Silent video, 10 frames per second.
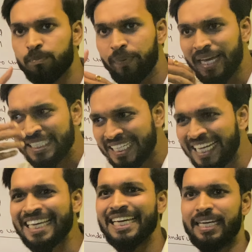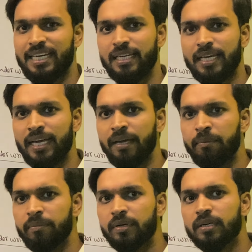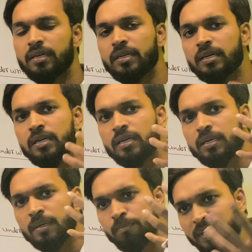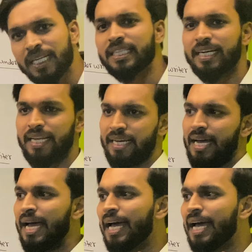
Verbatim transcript: बेचने के लिए मदद करेगा